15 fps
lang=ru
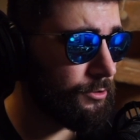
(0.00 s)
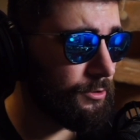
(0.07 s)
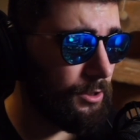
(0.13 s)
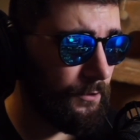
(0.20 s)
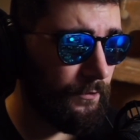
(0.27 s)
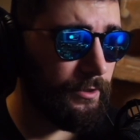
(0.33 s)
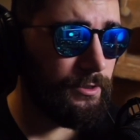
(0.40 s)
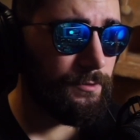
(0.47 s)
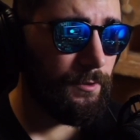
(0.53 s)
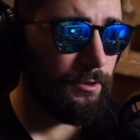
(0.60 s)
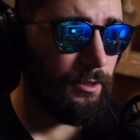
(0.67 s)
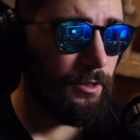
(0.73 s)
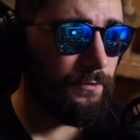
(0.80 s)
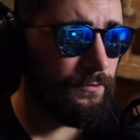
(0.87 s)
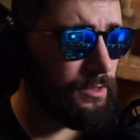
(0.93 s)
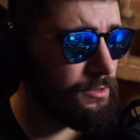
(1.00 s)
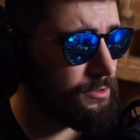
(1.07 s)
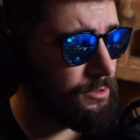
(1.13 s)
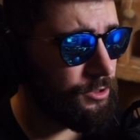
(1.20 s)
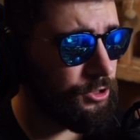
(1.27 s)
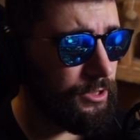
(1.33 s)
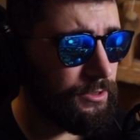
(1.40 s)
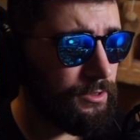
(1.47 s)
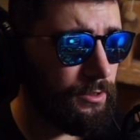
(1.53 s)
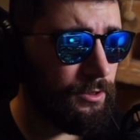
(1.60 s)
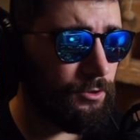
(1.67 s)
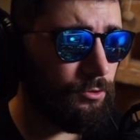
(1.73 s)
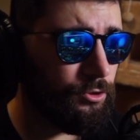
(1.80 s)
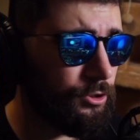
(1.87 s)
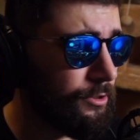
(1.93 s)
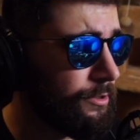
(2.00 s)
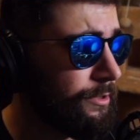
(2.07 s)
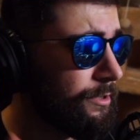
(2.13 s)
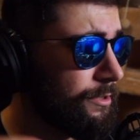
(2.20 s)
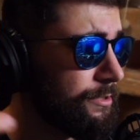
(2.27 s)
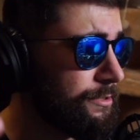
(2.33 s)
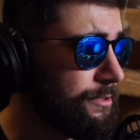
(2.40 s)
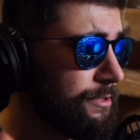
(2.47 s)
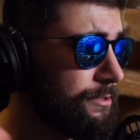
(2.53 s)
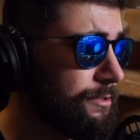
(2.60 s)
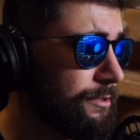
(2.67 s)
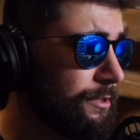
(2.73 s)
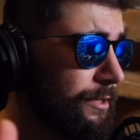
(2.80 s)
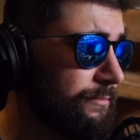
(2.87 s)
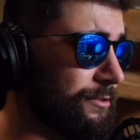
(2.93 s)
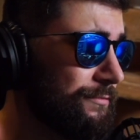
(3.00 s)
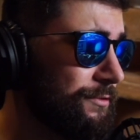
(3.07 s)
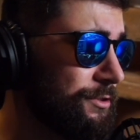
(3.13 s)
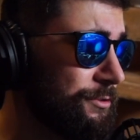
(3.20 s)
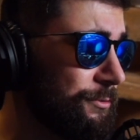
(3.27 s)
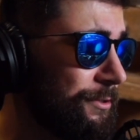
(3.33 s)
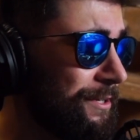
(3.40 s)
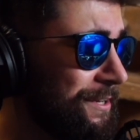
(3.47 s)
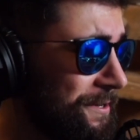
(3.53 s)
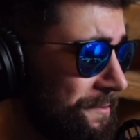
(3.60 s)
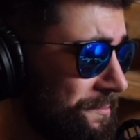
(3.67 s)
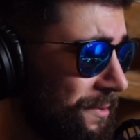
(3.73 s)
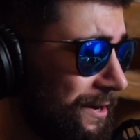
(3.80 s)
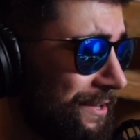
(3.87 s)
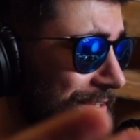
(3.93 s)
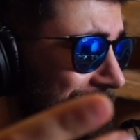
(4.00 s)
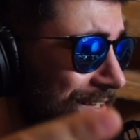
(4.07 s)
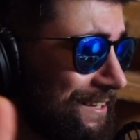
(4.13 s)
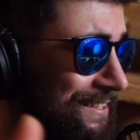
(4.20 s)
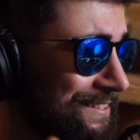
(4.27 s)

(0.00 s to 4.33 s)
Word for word: давайте смотреть. Все ссылочки остальные тоже, естественно, там же внизу. Поехали.